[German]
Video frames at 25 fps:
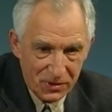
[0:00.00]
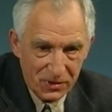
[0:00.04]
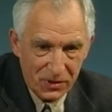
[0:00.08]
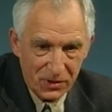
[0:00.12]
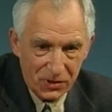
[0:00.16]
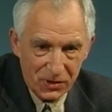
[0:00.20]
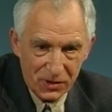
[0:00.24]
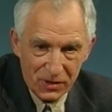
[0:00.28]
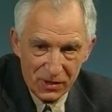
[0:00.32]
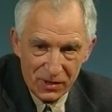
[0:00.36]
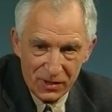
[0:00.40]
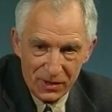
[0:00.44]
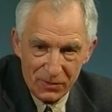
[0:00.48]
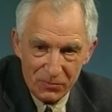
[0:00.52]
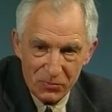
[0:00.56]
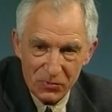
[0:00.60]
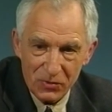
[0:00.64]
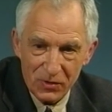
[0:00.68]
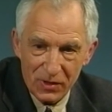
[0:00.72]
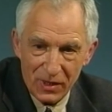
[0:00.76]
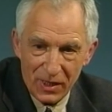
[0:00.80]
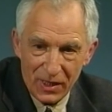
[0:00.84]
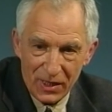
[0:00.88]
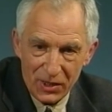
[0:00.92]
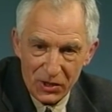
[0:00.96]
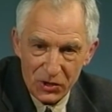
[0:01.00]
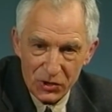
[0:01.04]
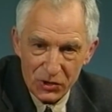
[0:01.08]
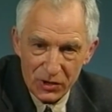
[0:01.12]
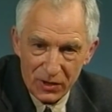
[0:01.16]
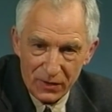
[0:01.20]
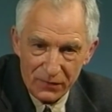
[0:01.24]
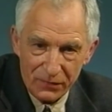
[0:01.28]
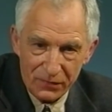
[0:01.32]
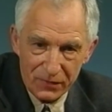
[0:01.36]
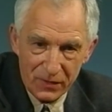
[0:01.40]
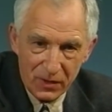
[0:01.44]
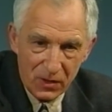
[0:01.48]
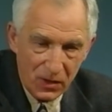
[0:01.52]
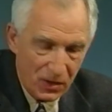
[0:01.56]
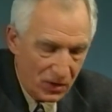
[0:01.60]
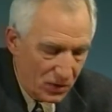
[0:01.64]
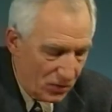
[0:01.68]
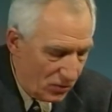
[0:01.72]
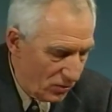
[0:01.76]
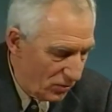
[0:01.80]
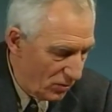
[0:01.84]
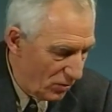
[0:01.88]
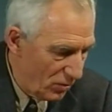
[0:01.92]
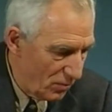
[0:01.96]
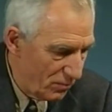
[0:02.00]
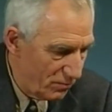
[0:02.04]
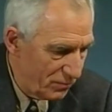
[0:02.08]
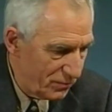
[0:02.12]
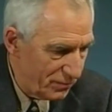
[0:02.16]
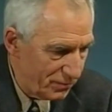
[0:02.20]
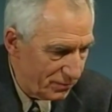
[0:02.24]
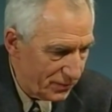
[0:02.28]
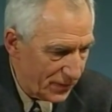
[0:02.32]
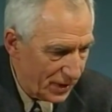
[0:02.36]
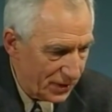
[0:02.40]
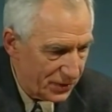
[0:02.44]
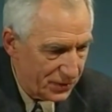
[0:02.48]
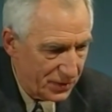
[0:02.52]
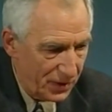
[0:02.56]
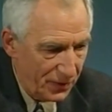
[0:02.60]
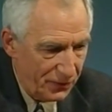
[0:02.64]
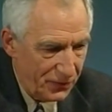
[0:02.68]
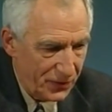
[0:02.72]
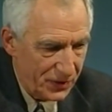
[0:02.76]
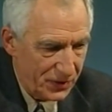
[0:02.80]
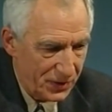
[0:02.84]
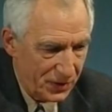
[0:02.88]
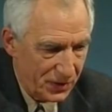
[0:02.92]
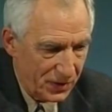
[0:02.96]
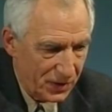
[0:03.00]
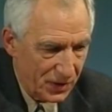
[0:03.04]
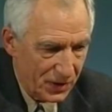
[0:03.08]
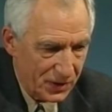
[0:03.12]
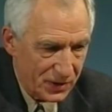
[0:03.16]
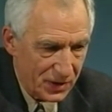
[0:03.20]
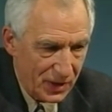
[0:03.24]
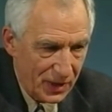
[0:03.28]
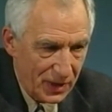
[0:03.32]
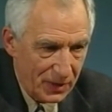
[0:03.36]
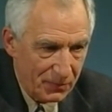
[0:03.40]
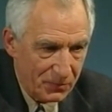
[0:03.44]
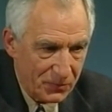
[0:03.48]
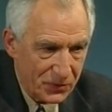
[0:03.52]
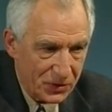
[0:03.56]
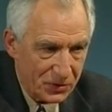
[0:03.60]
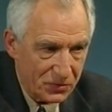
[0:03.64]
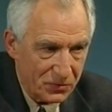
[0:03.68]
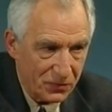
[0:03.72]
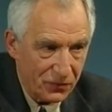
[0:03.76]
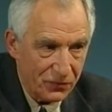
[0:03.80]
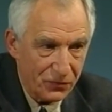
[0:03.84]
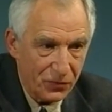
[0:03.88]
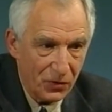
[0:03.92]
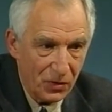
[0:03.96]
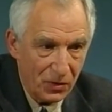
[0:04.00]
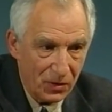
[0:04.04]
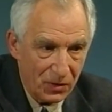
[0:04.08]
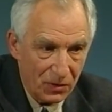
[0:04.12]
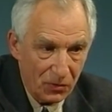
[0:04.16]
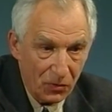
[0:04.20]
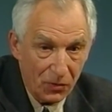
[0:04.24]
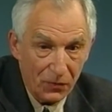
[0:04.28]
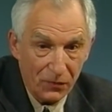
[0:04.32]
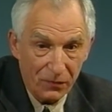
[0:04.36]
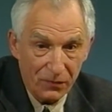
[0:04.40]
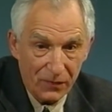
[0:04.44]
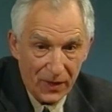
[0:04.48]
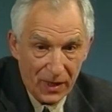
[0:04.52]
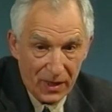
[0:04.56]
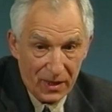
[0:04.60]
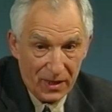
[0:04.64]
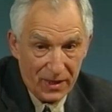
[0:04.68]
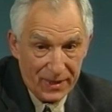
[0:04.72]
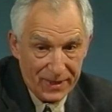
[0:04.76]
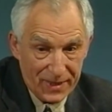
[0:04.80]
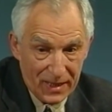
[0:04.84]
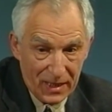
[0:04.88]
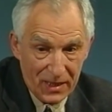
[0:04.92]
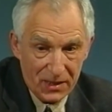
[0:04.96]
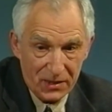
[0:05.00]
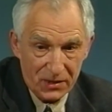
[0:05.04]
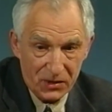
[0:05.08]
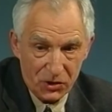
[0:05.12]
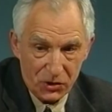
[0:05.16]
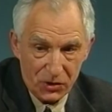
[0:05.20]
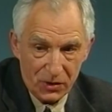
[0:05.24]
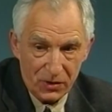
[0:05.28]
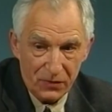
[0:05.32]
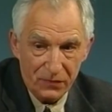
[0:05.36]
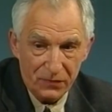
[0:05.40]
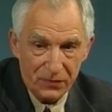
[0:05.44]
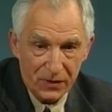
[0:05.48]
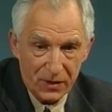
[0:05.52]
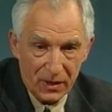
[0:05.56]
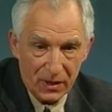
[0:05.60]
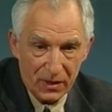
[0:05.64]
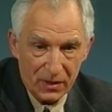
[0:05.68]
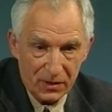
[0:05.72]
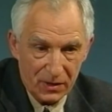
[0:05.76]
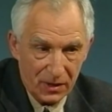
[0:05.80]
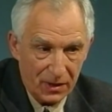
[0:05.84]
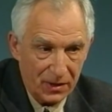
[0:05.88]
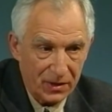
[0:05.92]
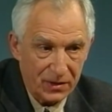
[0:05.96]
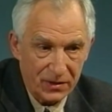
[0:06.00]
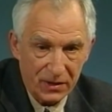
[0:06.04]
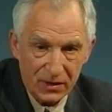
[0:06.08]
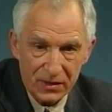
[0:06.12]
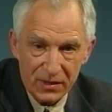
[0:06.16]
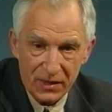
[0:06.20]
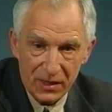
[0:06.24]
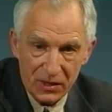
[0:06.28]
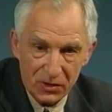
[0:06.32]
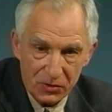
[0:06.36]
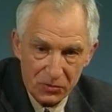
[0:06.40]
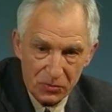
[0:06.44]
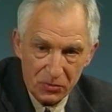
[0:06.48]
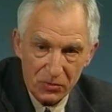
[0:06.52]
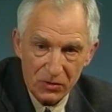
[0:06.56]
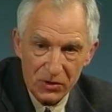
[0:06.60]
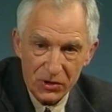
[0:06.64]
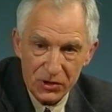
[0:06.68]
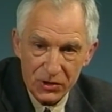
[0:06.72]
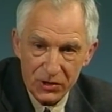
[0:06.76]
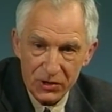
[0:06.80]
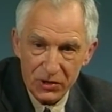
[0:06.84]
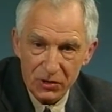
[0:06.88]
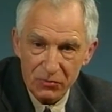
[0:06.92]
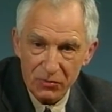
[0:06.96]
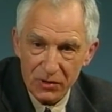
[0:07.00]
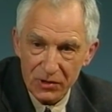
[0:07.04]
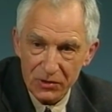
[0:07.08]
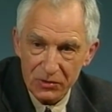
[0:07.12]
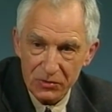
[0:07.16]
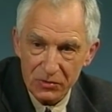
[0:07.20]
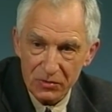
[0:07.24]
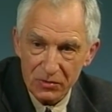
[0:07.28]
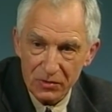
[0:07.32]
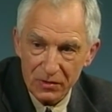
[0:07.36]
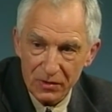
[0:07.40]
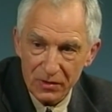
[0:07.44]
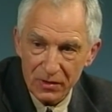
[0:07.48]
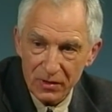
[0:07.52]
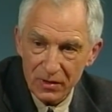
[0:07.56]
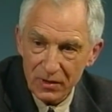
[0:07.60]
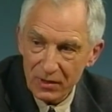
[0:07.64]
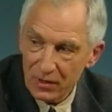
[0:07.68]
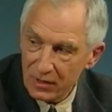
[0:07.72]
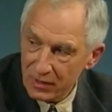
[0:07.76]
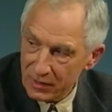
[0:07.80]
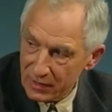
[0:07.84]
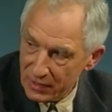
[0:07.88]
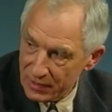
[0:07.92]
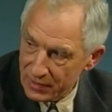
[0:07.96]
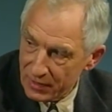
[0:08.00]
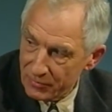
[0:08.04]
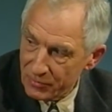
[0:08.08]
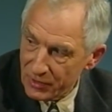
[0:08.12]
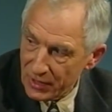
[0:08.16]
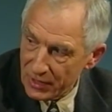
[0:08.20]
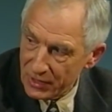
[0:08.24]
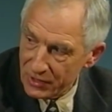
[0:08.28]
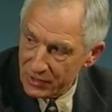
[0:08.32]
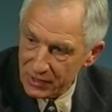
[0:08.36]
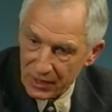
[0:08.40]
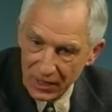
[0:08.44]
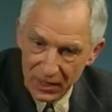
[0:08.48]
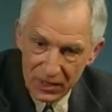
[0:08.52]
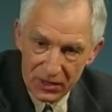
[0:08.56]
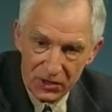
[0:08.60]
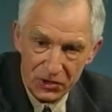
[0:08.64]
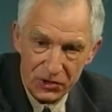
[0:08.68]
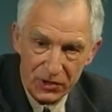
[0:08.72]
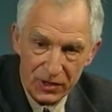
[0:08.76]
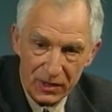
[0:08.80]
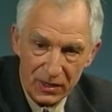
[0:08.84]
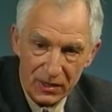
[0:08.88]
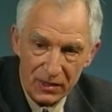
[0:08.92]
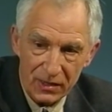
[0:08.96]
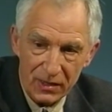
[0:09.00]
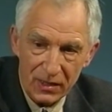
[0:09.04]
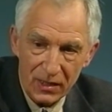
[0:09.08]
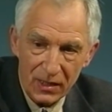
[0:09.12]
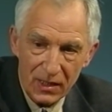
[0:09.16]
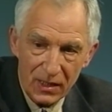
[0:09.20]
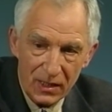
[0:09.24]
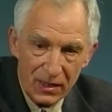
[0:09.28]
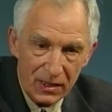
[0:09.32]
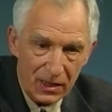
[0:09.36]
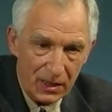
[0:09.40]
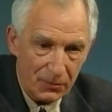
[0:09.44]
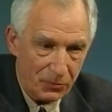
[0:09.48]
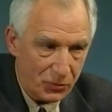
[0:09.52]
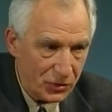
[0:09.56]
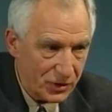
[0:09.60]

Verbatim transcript: Sie stürzen sich in Liebe und Leidenschaft um das Defizit ihres Lebens zu füllen. Und wenn das schief geht, dann ist das ja eine tödliche Situation. Das habe ich ja nicht dargestellt.